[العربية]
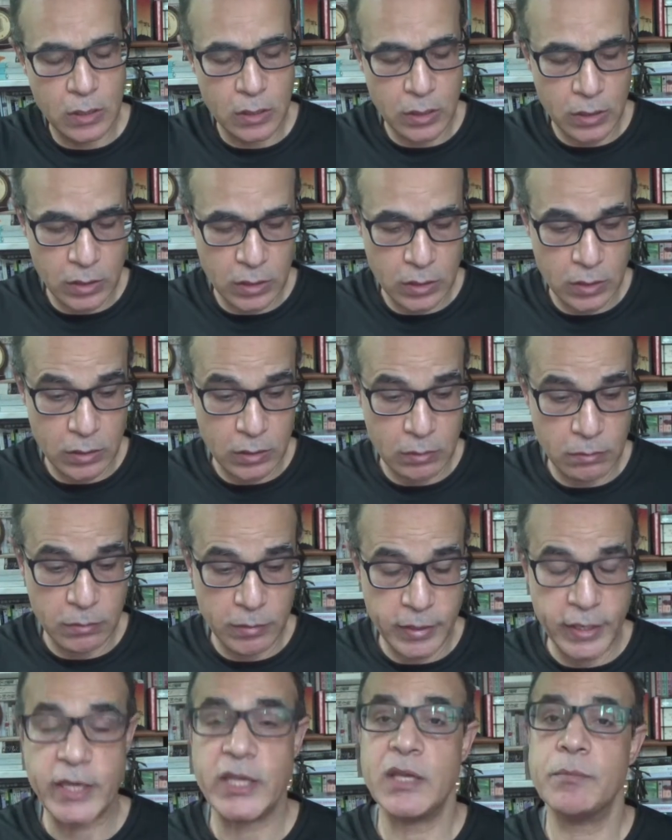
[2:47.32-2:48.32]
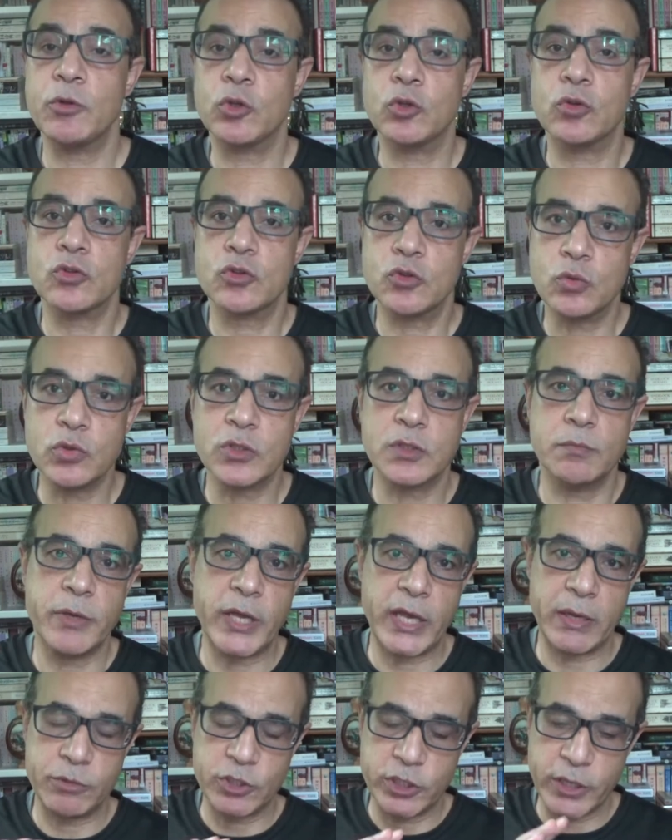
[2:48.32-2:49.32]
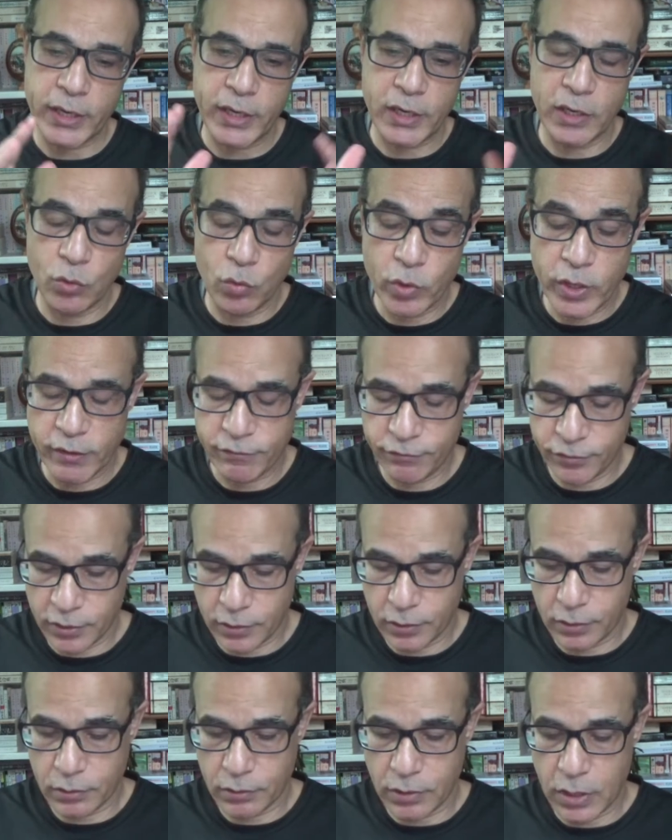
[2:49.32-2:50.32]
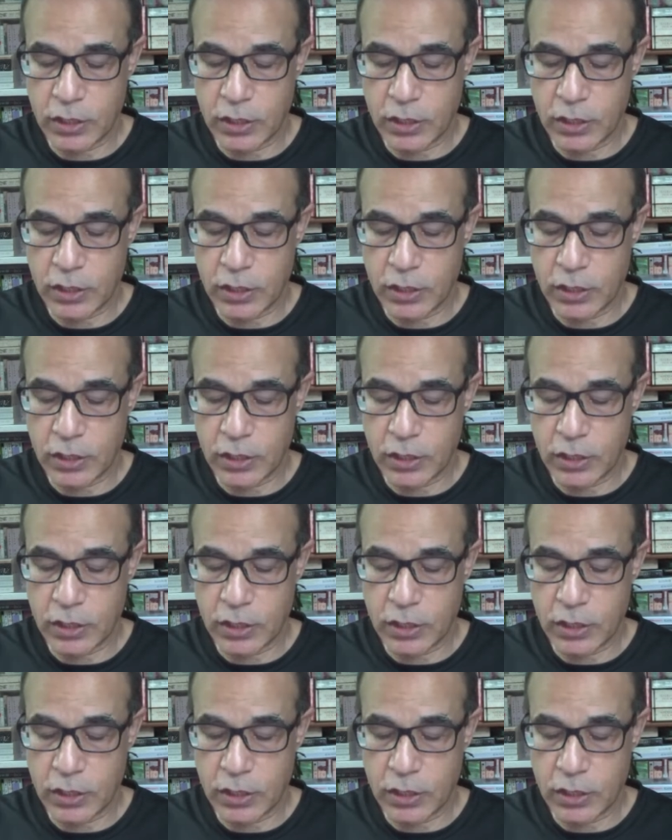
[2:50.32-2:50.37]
آه، جايب النصوص بقى بشكل وافر